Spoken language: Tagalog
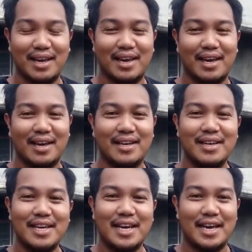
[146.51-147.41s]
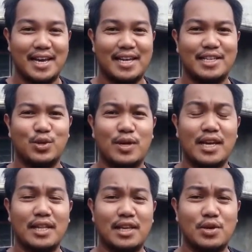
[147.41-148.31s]
Kaya, ayan, so
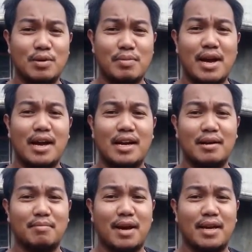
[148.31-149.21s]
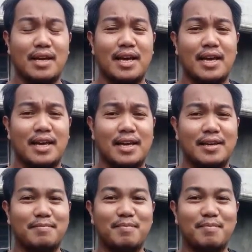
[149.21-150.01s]
nakita nyo ng mga kalakbay, eh,